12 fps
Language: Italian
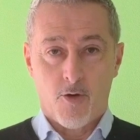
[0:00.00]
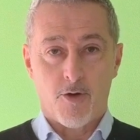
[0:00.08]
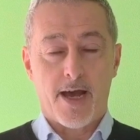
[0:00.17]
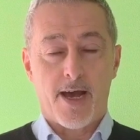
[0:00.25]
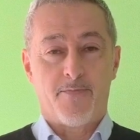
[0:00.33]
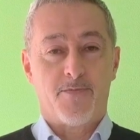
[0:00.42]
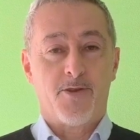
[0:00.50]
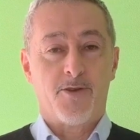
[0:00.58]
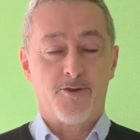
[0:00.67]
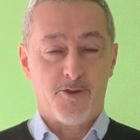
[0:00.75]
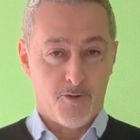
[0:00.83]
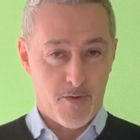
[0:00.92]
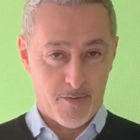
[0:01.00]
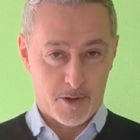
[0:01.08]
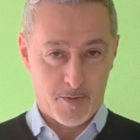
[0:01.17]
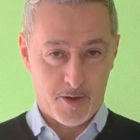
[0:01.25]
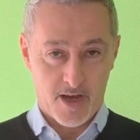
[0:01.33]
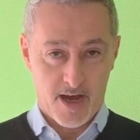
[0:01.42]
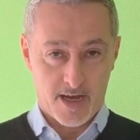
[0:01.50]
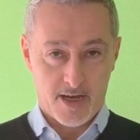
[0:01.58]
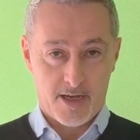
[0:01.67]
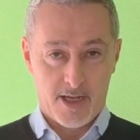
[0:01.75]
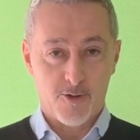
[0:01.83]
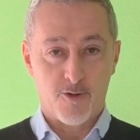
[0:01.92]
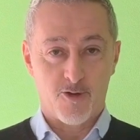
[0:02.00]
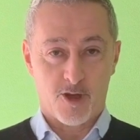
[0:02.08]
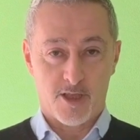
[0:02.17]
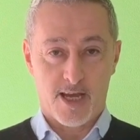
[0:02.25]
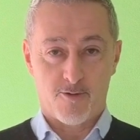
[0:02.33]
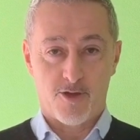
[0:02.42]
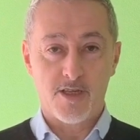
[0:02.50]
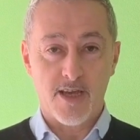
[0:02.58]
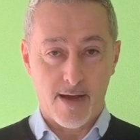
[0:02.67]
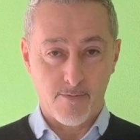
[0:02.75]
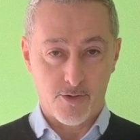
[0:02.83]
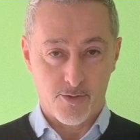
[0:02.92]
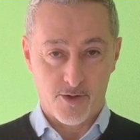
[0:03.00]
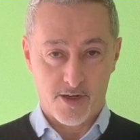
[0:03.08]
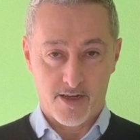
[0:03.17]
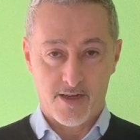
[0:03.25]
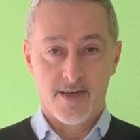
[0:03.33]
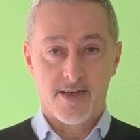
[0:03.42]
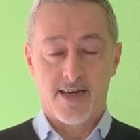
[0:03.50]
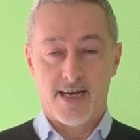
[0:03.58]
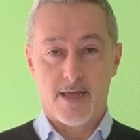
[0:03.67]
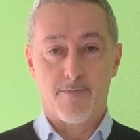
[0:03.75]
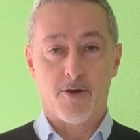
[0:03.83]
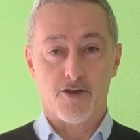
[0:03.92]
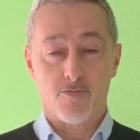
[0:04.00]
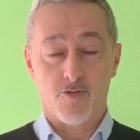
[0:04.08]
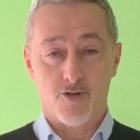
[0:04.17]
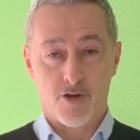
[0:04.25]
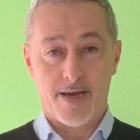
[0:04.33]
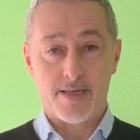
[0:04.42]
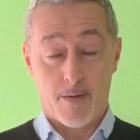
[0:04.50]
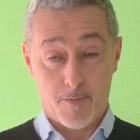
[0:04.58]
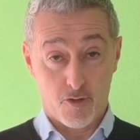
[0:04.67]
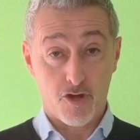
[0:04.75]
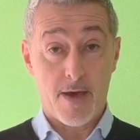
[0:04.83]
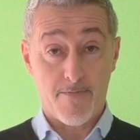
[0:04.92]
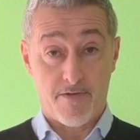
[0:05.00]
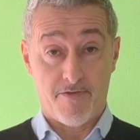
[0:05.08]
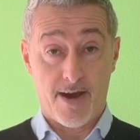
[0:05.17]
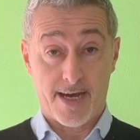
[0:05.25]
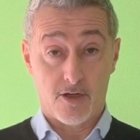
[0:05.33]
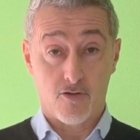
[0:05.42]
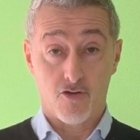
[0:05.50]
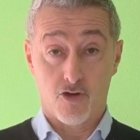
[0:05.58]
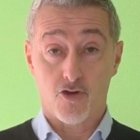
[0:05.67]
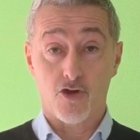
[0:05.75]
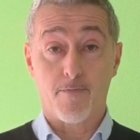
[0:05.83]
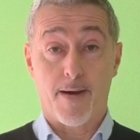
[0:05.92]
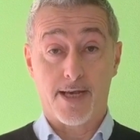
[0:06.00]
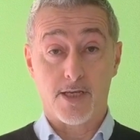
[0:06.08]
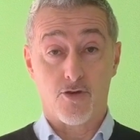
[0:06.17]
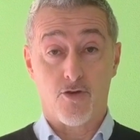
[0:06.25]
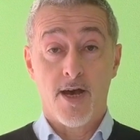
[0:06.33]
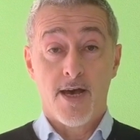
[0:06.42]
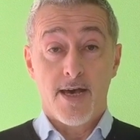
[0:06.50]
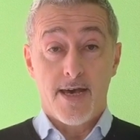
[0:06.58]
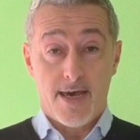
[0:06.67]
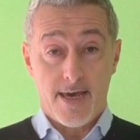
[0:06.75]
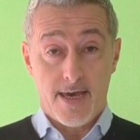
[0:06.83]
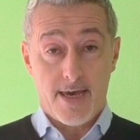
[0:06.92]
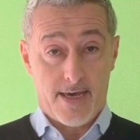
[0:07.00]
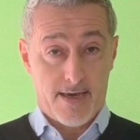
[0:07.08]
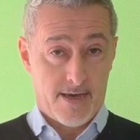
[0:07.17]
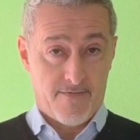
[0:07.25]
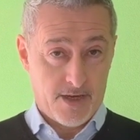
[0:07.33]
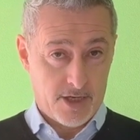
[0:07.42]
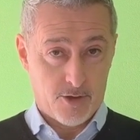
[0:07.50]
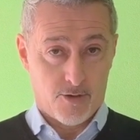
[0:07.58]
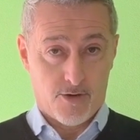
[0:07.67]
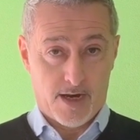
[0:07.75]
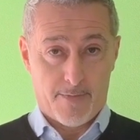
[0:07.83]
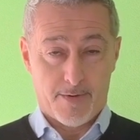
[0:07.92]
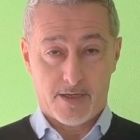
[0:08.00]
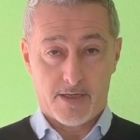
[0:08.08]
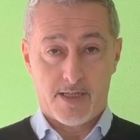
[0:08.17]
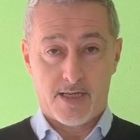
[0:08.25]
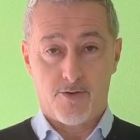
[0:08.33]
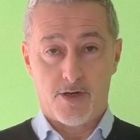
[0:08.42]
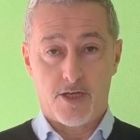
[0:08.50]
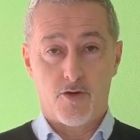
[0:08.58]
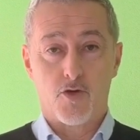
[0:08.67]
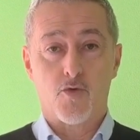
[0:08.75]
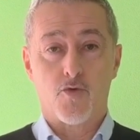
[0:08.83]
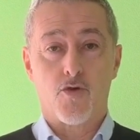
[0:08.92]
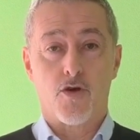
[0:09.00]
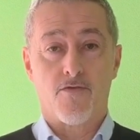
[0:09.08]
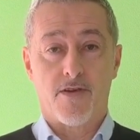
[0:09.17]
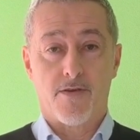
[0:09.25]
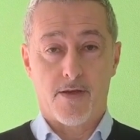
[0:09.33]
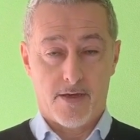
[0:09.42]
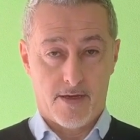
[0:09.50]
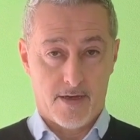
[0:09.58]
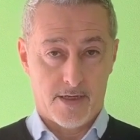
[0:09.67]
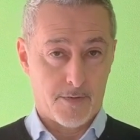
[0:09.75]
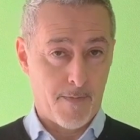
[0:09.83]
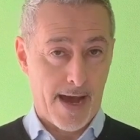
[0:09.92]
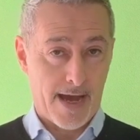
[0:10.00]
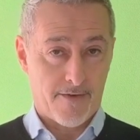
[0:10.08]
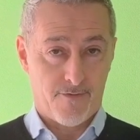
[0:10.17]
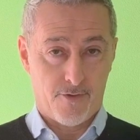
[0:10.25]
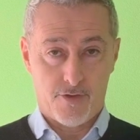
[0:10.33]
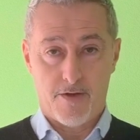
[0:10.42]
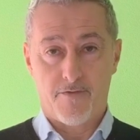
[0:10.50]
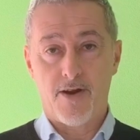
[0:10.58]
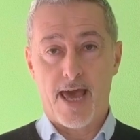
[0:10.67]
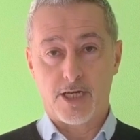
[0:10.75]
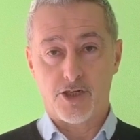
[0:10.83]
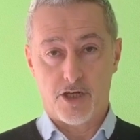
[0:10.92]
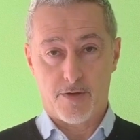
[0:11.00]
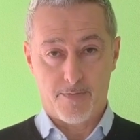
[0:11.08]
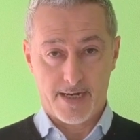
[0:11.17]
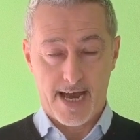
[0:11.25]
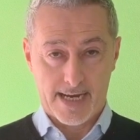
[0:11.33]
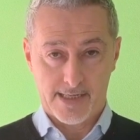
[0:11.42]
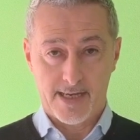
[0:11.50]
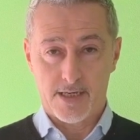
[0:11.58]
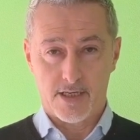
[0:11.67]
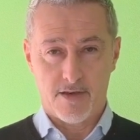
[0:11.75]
Ora ci dobbiamo aspettare il contrattacco di Samsung che nel prossimo trimestre potrebbe fare il controsorpasso e eh, visto la presentazione dei suoi nuovi eh, smartphone flagship Galaxy